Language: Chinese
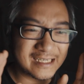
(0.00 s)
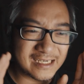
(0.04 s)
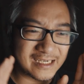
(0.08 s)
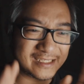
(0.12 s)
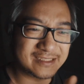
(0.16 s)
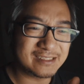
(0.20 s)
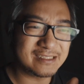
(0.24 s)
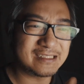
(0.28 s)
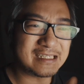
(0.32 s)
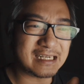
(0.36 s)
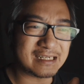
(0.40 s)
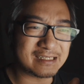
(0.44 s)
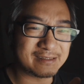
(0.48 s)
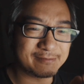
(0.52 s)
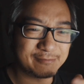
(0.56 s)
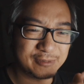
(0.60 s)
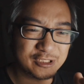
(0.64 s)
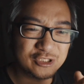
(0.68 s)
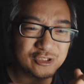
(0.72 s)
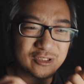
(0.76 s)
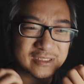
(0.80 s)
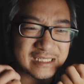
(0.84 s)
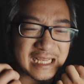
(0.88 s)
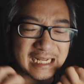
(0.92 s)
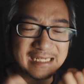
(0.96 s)
而是讲，比
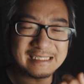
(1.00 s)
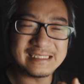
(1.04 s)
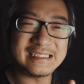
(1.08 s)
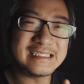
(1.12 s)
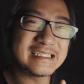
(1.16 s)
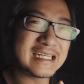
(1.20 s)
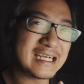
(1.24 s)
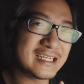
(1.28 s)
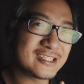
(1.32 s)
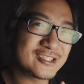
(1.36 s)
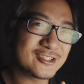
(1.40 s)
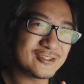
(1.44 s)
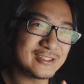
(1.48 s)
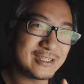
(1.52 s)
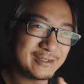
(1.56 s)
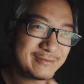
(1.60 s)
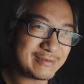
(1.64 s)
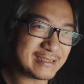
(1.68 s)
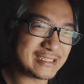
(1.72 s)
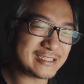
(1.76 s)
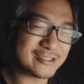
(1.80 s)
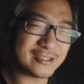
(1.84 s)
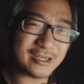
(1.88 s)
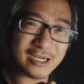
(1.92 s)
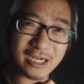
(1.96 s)
如说弹吉他的时候，你会
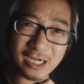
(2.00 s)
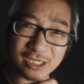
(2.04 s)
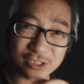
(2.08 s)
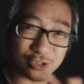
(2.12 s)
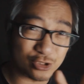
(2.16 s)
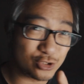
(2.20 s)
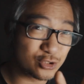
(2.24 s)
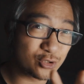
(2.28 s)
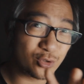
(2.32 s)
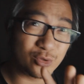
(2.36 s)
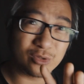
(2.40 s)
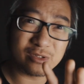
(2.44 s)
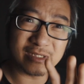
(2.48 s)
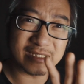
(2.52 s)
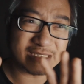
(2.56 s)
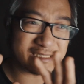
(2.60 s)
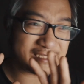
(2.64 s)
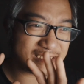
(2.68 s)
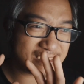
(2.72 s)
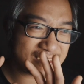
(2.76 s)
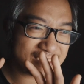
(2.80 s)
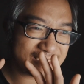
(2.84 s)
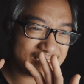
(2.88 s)
发现有很多个